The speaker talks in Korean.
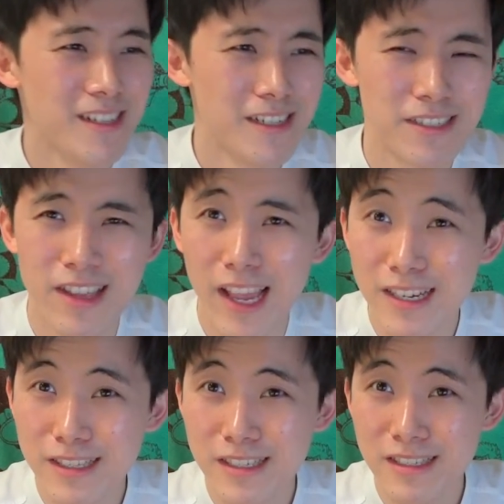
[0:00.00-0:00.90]

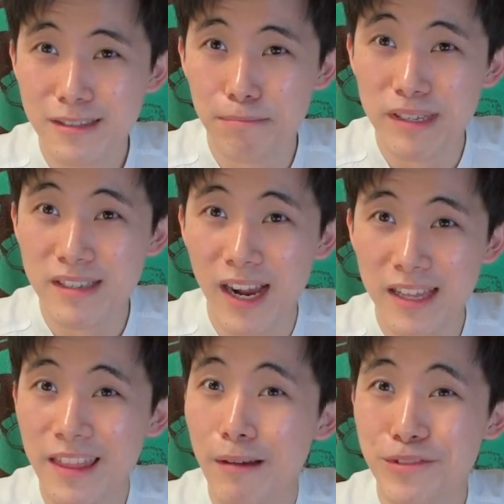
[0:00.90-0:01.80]
스테이크는
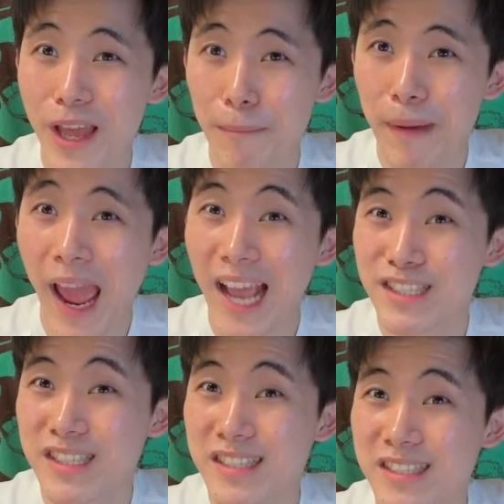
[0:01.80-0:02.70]
비싸기 때문에
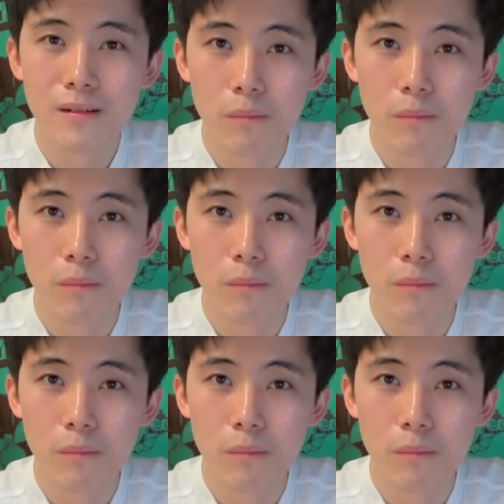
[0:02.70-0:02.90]
패스.